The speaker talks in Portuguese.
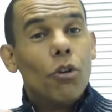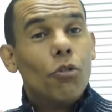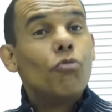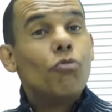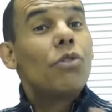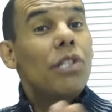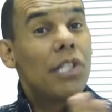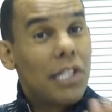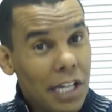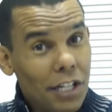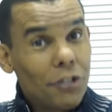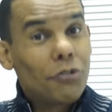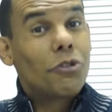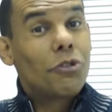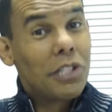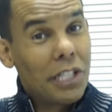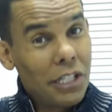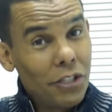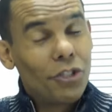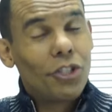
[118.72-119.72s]
um sexto
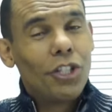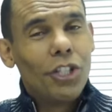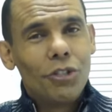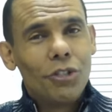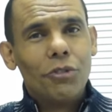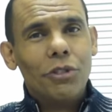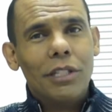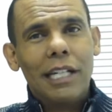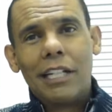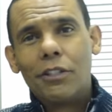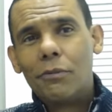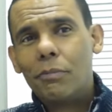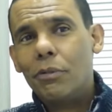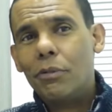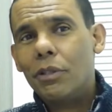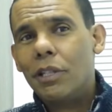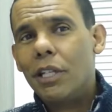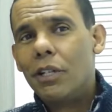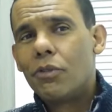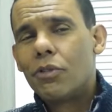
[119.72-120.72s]
sentido dado
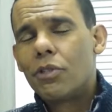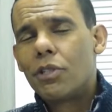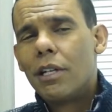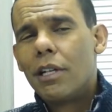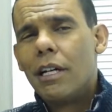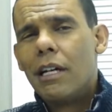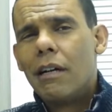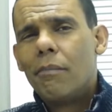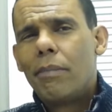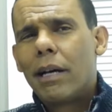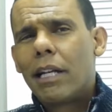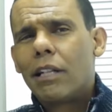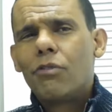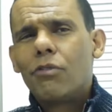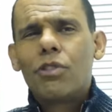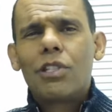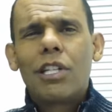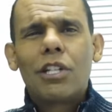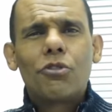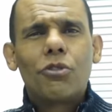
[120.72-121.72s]
por Deus para
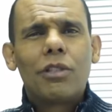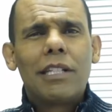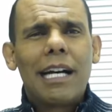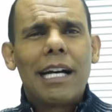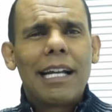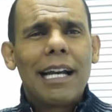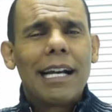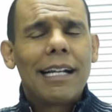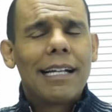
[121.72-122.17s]
nos ajudar a